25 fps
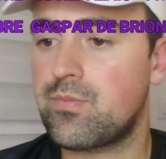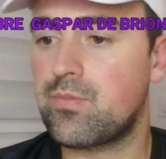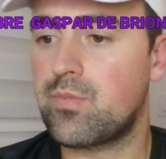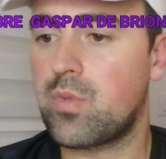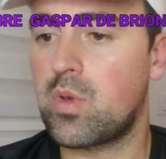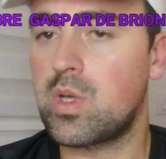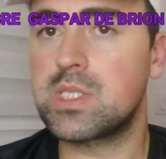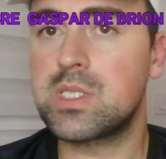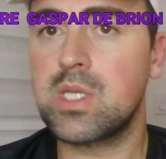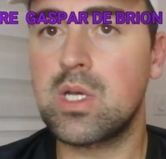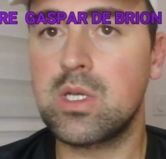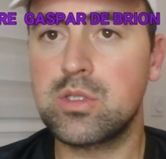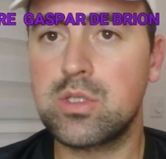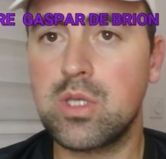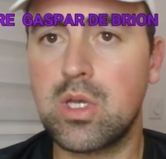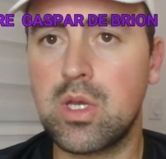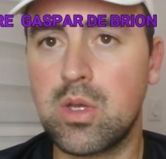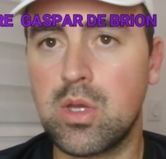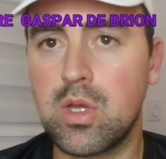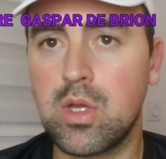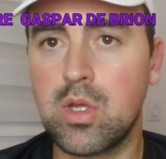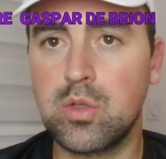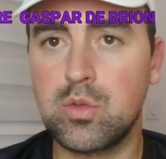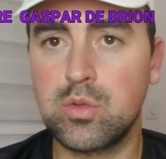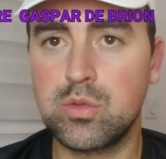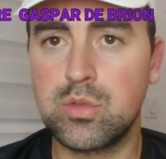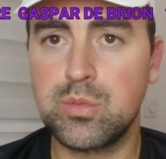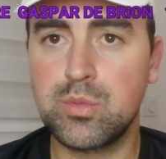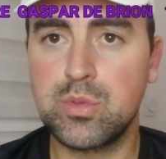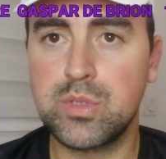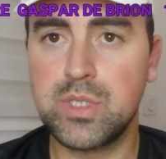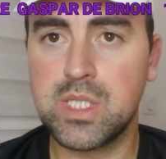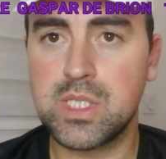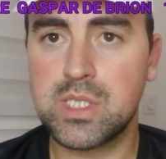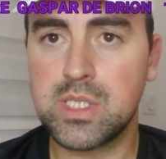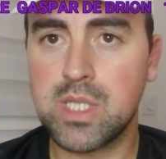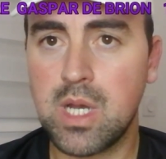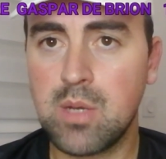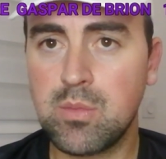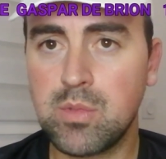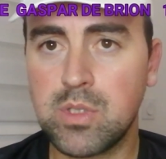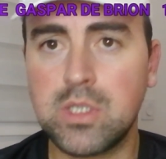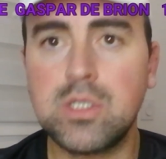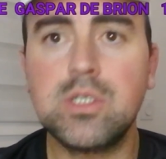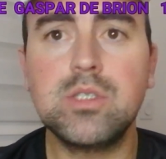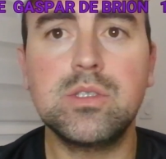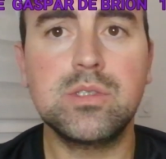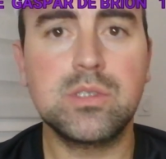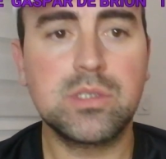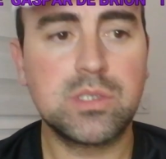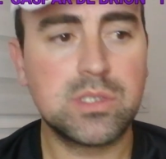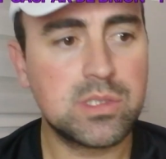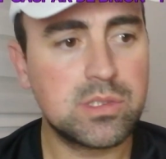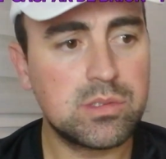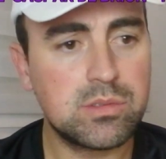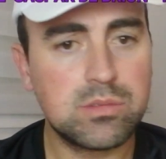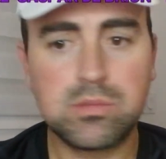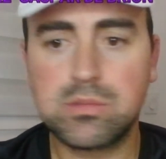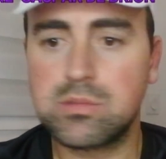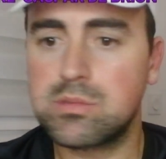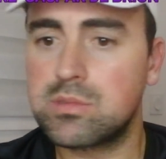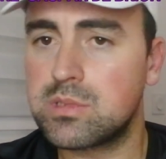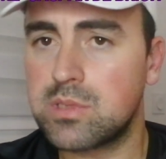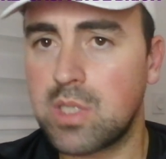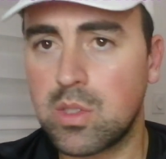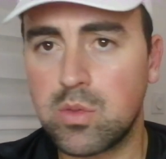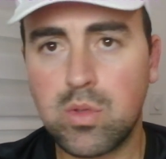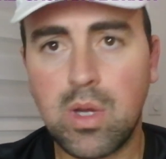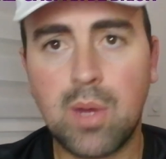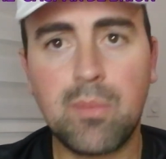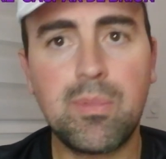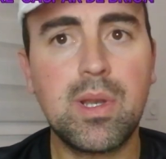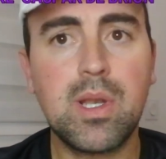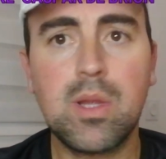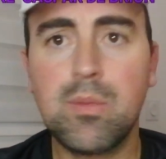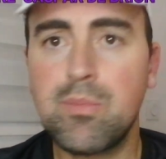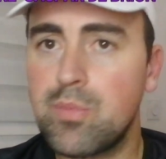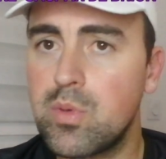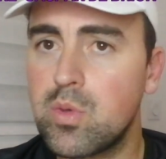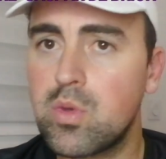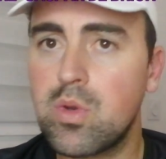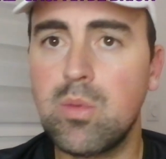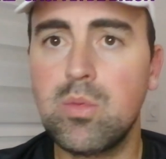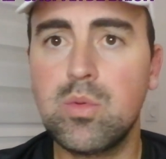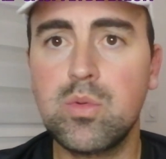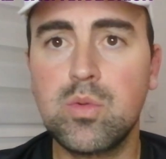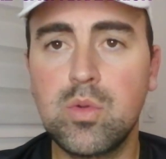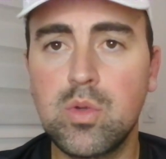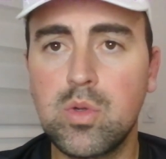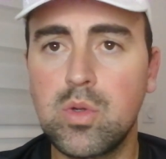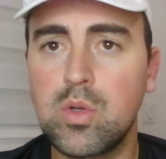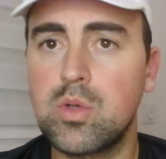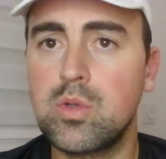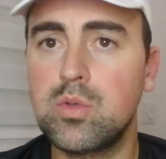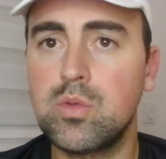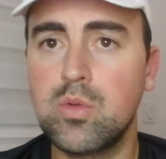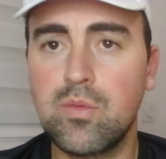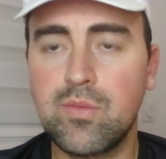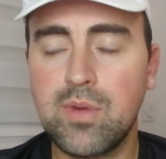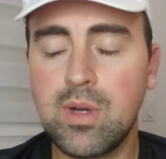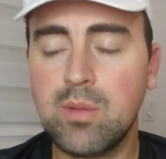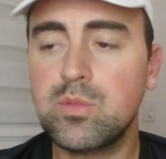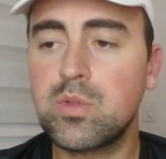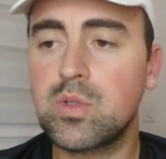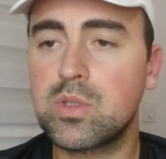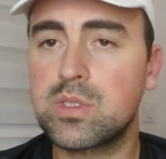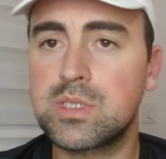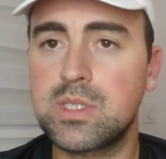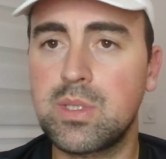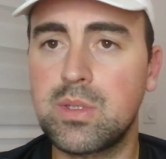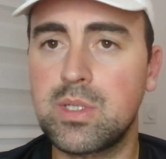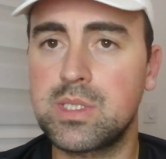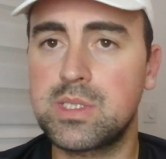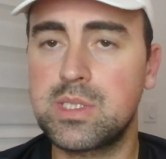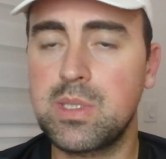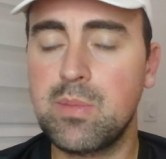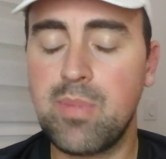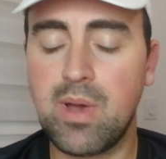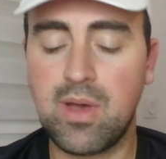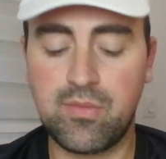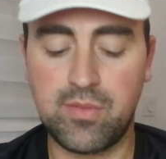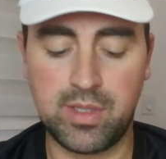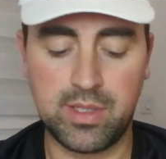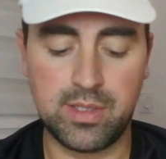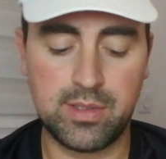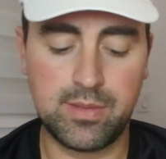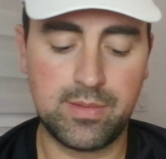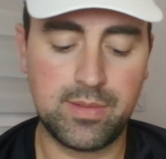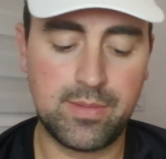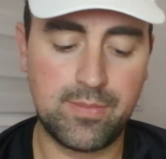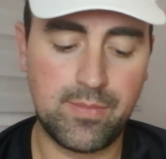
Pour l'instant, euh, le début décembre, ça nous rappelle un peu comme le novembre, donc c'est parfait.